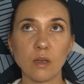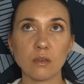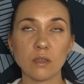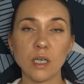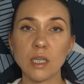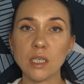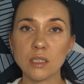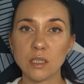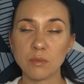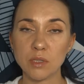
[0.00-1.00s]

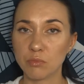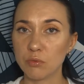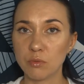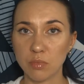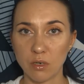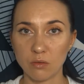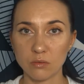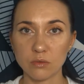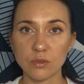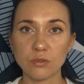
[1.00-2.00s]
хайлайтером от Бобби
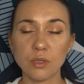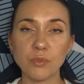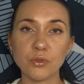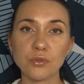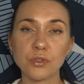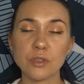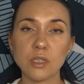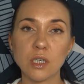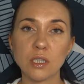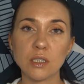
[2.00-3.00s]
Браун. Что-то мне очень
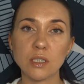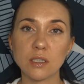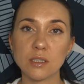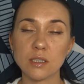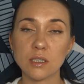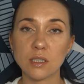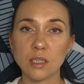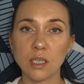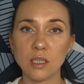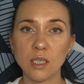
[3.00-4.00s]
захотелось этот
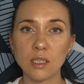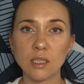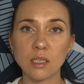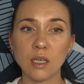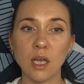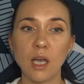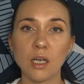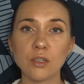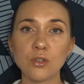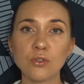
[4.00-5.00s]
хайлайтер,
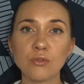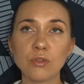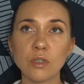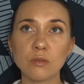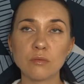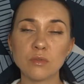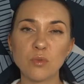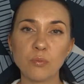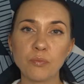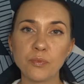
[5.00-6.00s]
но
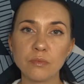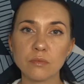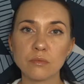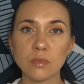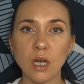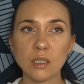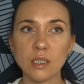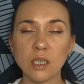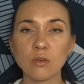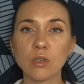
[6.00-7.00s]
ну,
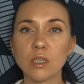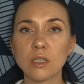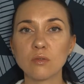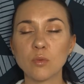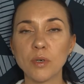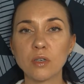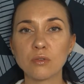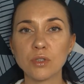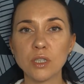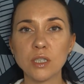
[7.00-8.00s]
как-то я около него
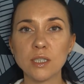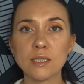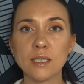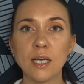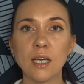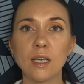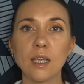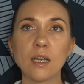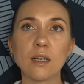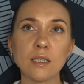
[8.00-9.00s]
покрутилась.
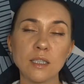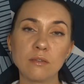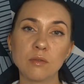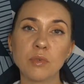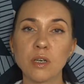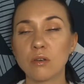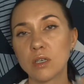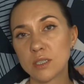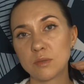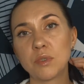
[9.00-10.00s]
Я, когда выбираю
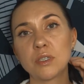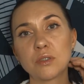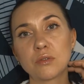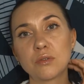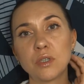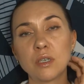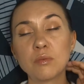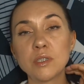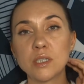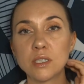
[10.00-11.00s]
косметику, я
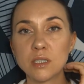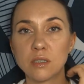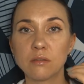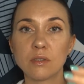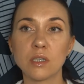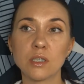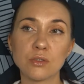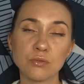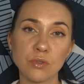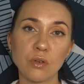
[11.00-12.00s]
обязательно
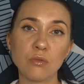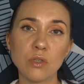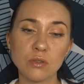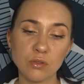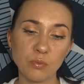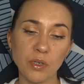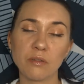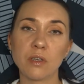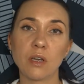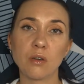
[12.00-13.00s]
выхожу на улицу,
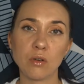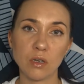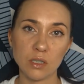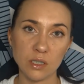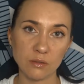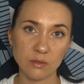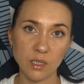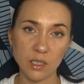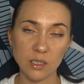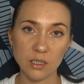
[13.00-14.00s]
проверяю, как это
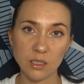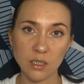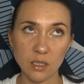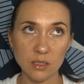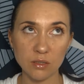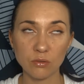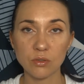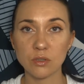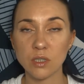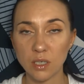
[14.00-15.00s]
выглядит на,
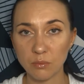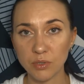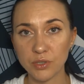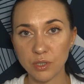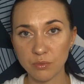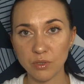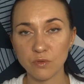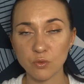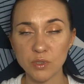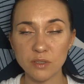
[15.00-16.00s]
солн... на обычном
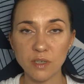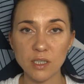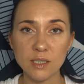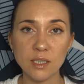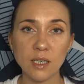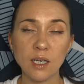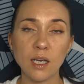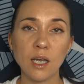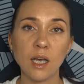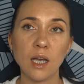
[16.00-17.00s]
дневном свете.
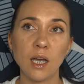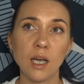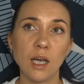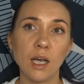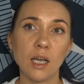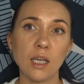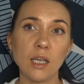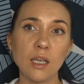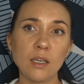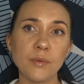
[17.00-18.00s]

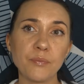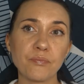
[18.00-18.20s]
И